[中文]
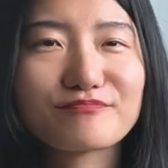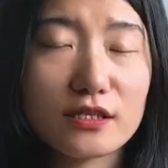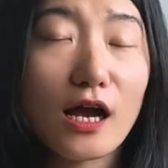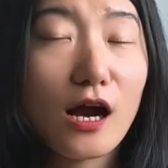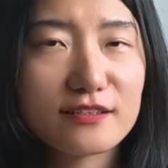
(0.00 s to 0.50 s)

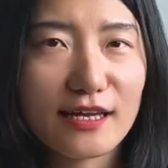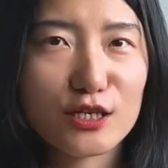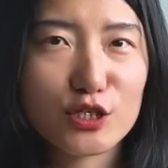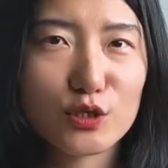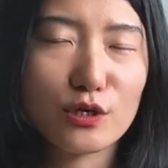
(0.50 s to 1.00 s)
第二点
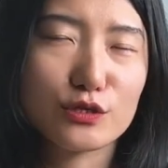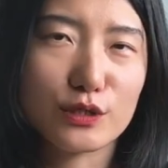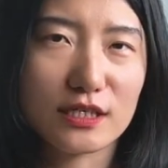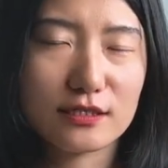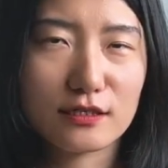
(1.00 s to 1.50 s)
是，我觉
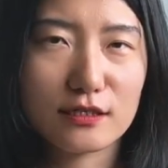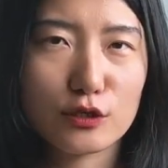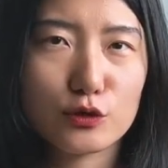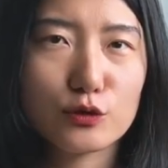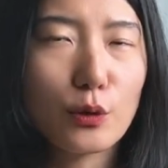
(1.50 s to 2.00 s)

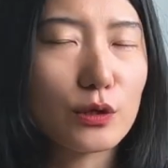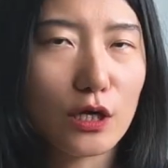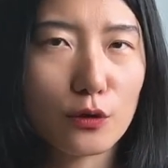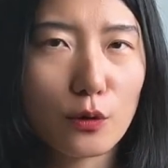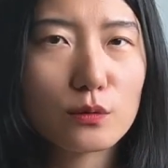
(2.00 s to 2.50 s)
得用
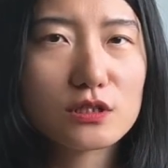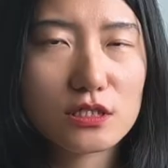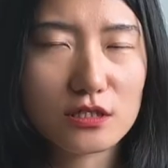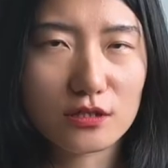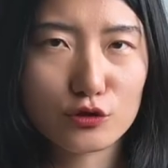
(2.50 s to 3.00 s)
人工智
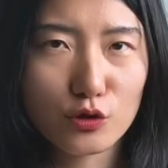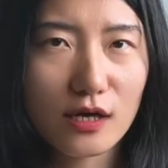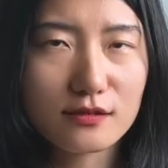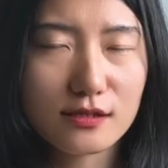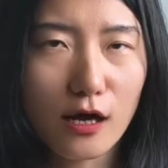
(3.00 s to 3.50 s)
能
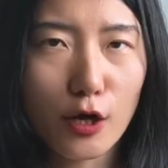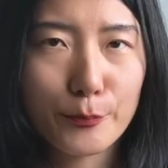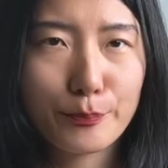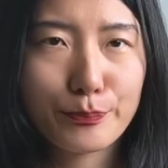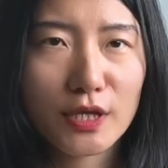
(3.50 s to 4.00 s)
创造